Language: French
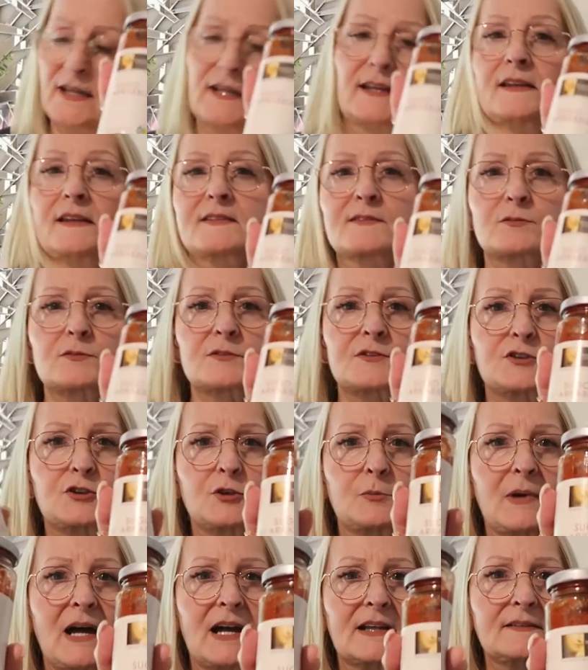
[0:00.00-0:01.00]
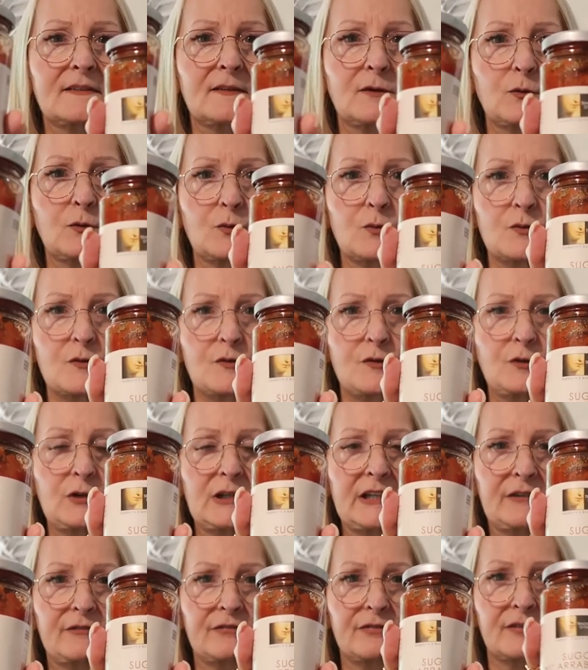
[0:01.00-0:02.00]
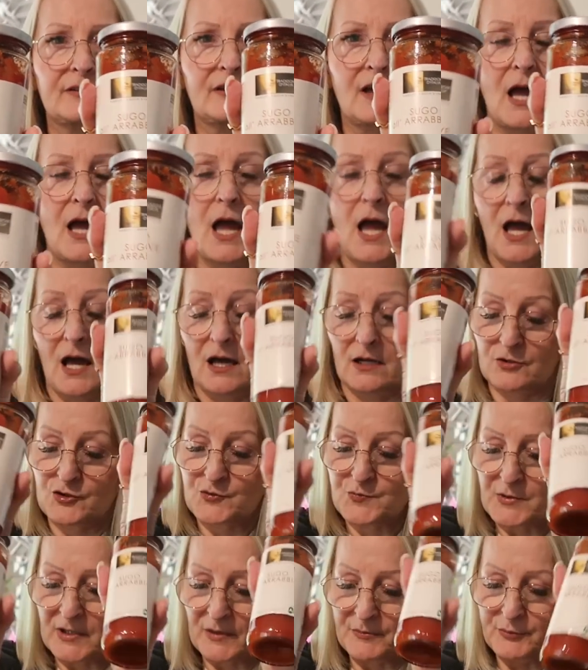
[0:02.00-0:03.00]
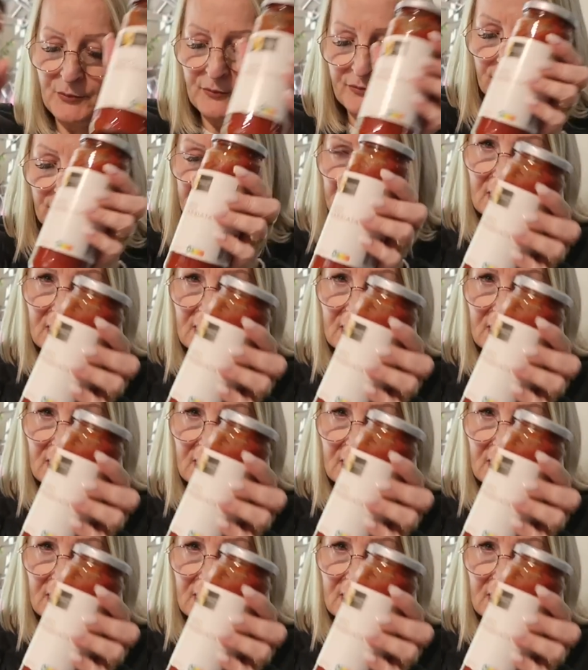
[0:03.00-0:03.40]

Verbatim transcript: et sauce tomate aux olives. Alors, je pourrais plus vous